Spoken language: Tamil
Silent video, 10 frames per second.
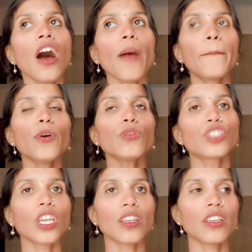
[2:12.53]
அப்போ
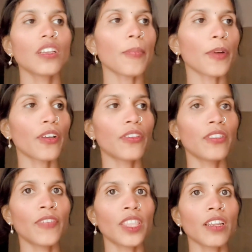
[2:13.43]
சரின்னு அப்போ
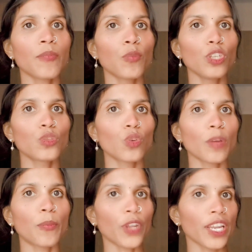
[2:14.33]
இவன் தானே முடி
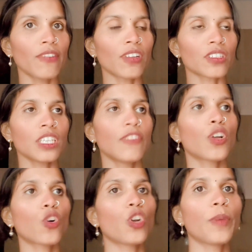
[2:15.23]
சூட போகிற இளவரசன்
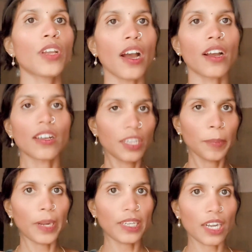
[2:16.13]
இவனை கொண்டு போய் கா
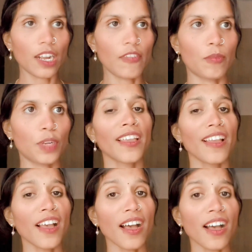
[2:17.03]
நிப்பாட்டுறாங்க அவன் முன்னாடி
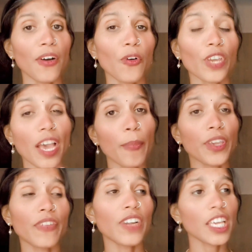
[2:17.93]
ஓகே அப்போ
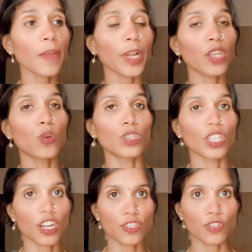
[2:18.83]
இவனையே பழி
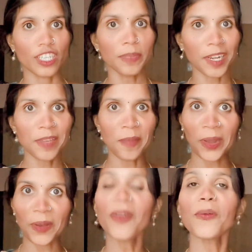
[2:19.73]
கொடுத்துடலான்னு சொல்லிட்டு பள்ளி
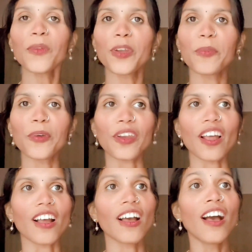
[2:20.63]
மேடைக்கெலாம் கூட்டிகிட்டு
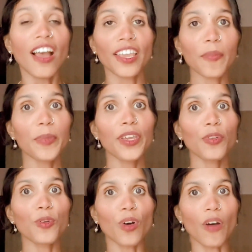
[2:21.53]
போயிடுறாங்க எப்படி
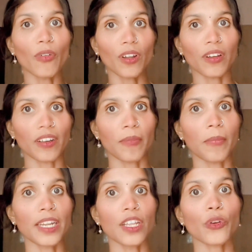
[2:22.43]
இருக்கும் அவங்க
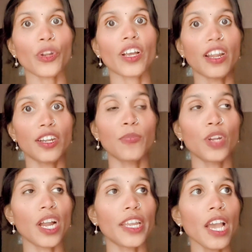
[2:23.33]
மன்னரோட கண்ணு
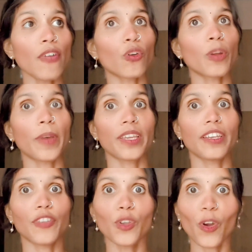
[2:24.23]
முன்னாடி அவனோட
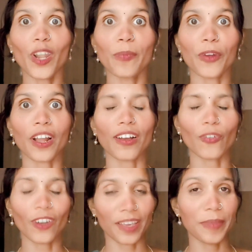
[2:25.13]
பையனை வந்து கொல்ல போகிறாங்க
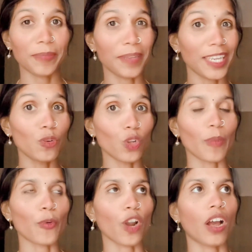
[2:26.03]
ஐ மீன் பலி கொடுக்க
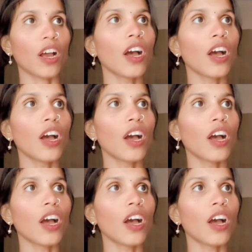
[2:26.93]
போகிறாங்க